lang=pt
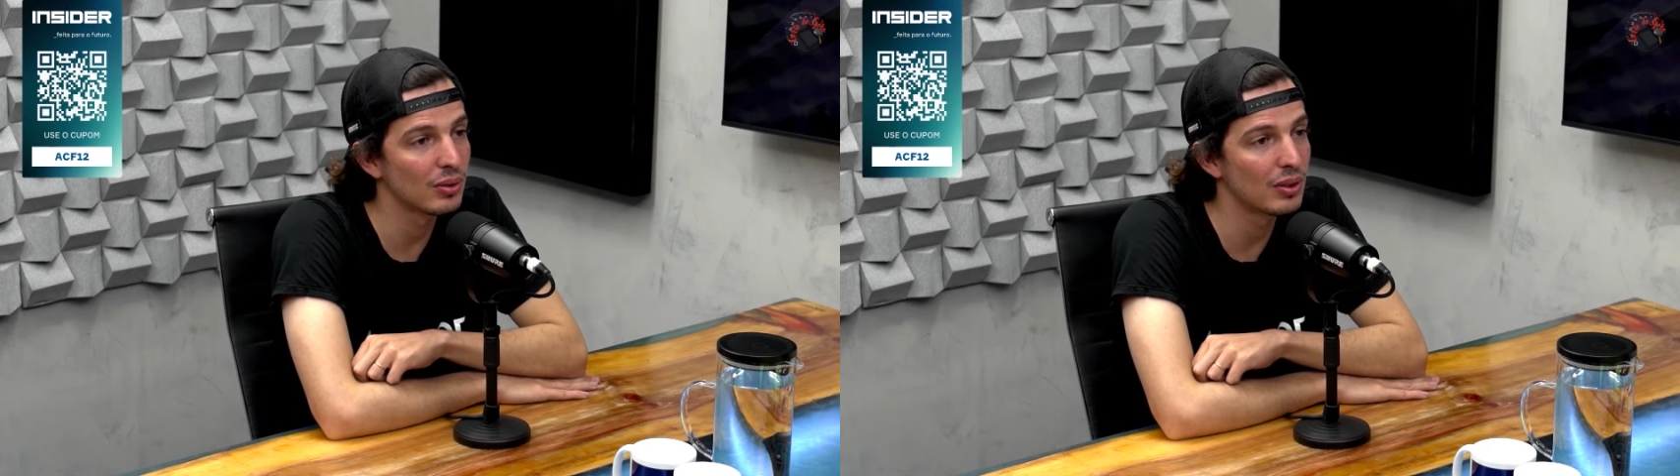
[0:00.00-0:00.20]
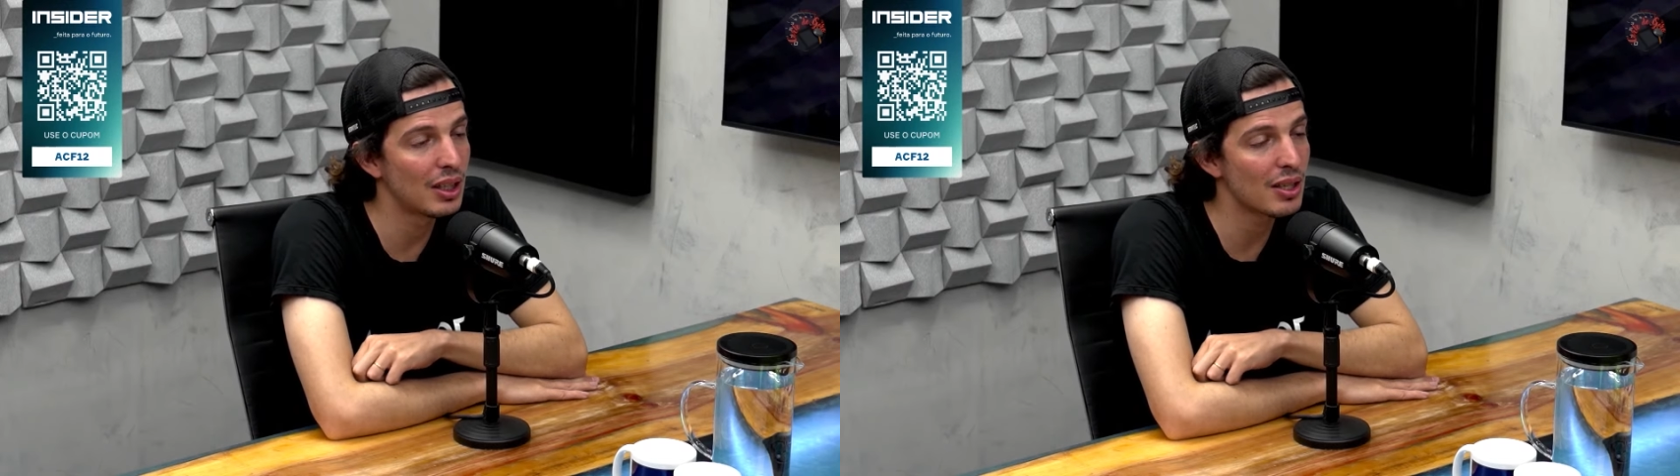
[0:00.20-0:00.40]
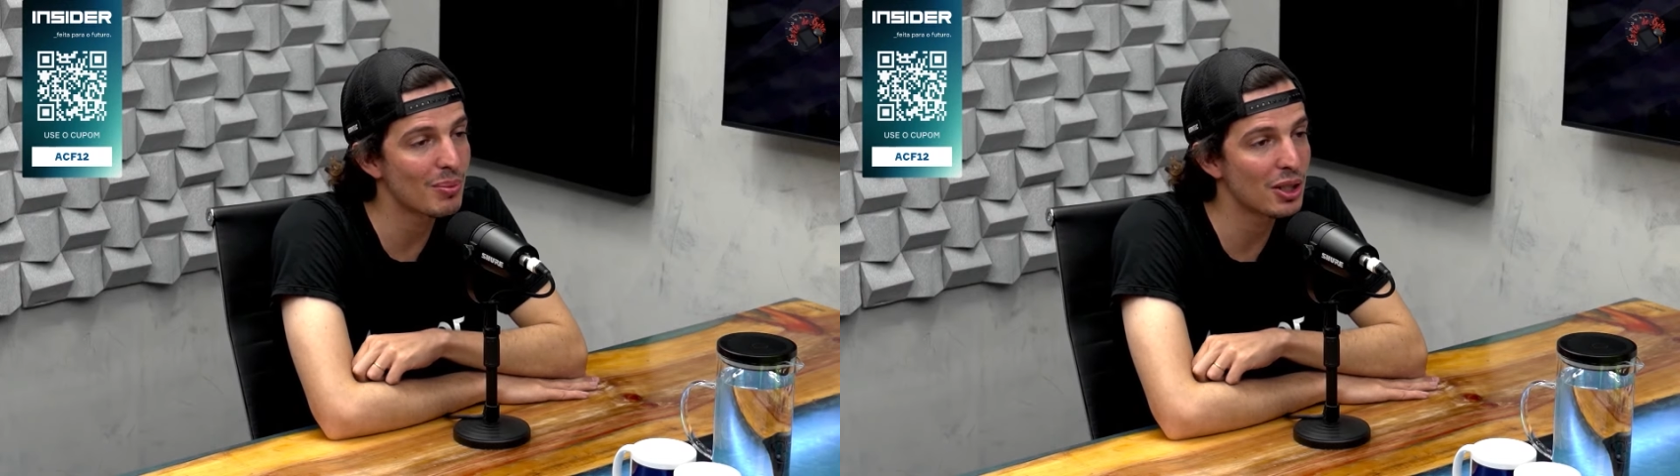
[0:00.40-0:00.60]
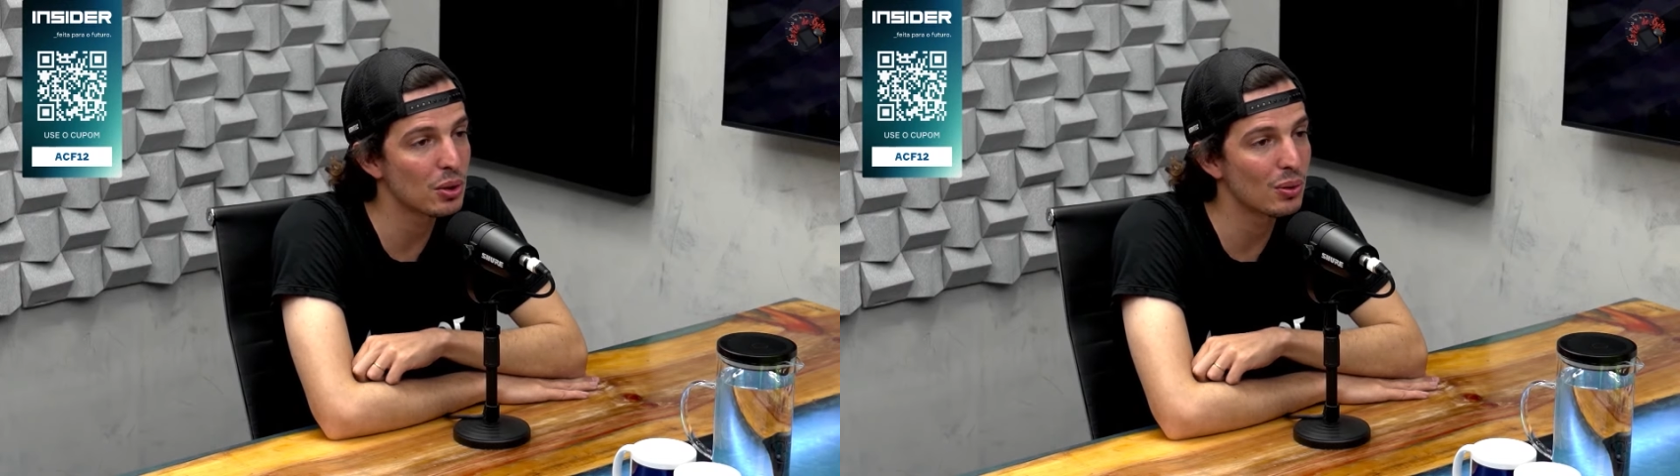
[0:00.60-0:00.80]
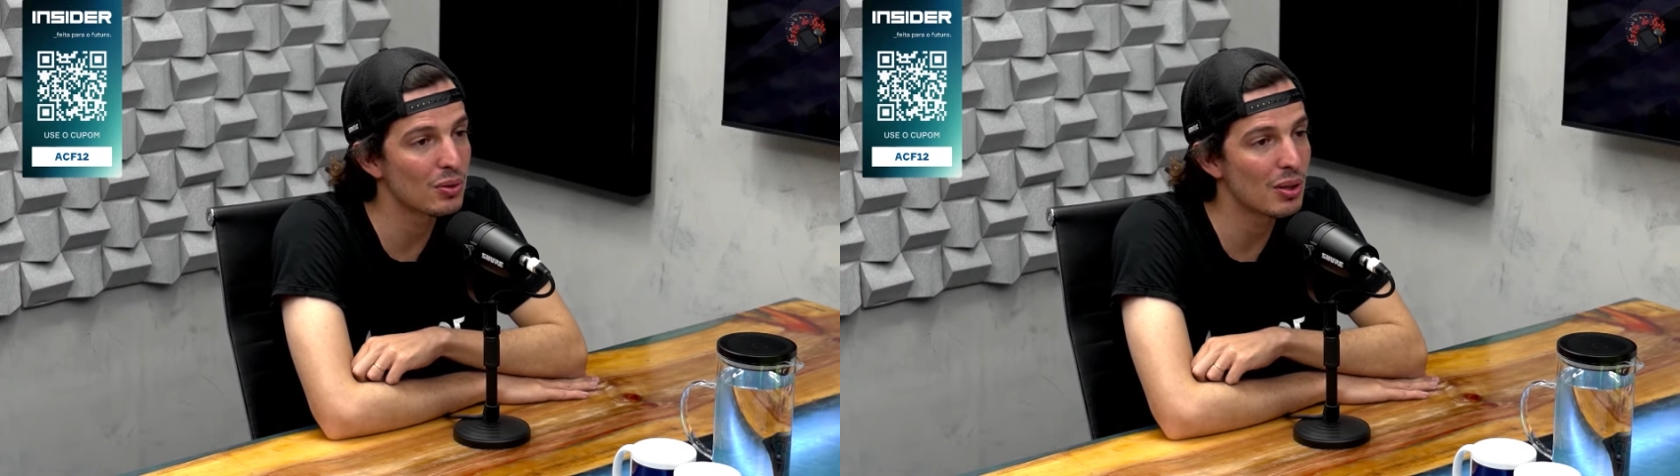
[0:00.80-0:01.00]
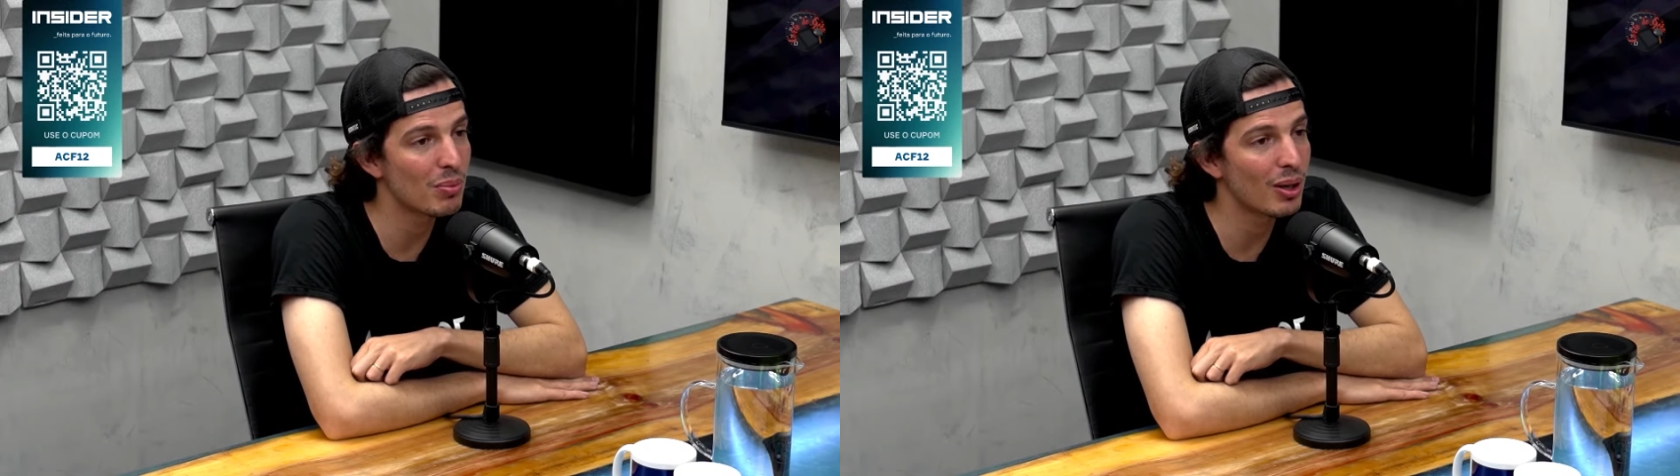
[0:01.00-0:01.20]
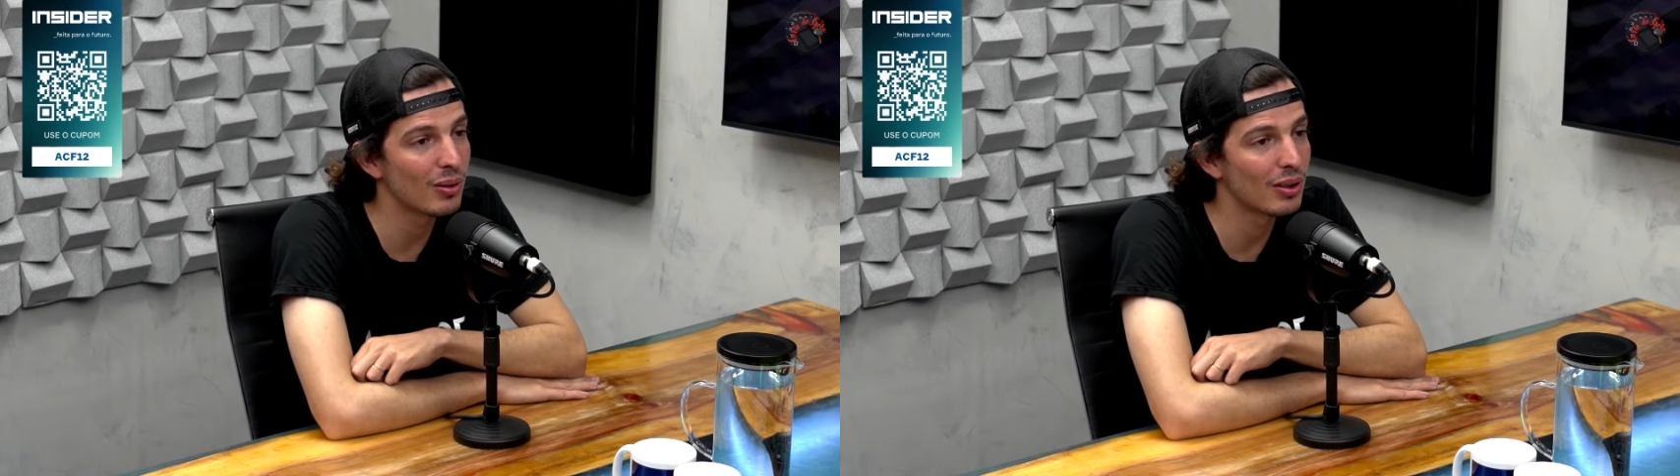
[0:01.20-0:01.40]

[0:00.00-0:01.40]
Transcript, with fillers: nesse Armagedon de São Paulo?